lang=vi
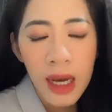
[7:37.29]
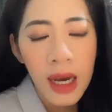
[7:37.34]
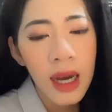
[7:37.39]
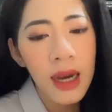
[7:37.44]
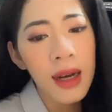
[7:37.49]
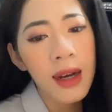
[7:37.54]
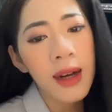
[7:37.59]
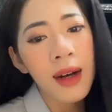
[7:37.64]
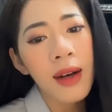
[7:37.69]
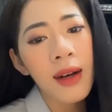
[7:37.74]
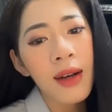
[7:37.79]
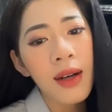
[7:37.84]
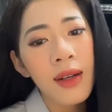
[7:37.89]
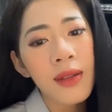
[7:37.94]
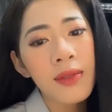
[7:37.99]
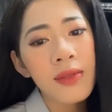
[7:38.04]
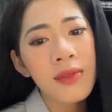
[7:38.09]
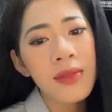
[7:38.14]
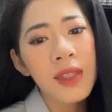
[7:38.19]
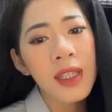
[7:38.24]
ở
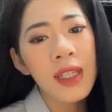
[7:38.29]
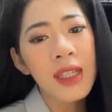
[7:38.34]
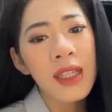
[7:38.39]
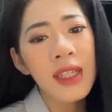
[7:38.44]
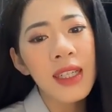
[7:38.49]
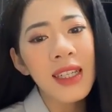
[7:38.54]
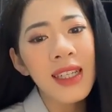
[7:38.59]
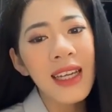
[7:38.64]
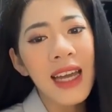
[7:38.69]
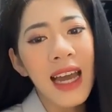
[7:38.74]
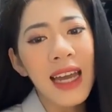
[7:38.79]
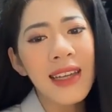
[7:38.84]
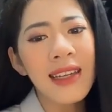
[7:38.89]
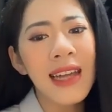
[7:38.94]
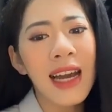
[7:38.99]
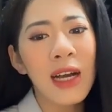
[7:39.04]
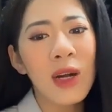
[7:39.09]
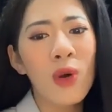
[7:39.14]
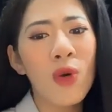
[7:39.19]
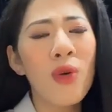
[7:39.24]
ờ, với cái
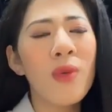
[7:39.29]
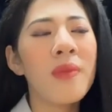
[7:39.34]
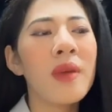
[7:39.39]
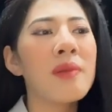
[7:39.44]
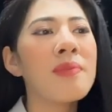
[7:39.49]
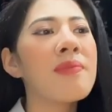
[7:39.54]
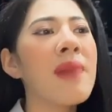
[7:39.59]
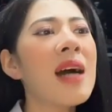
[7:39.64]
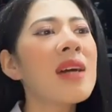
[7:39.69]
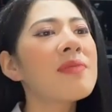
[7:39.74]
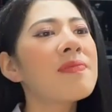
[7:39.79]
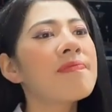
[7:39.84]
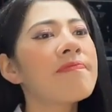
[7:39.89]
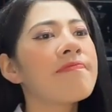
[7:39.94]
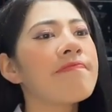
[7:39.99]
nắng của miền Bắc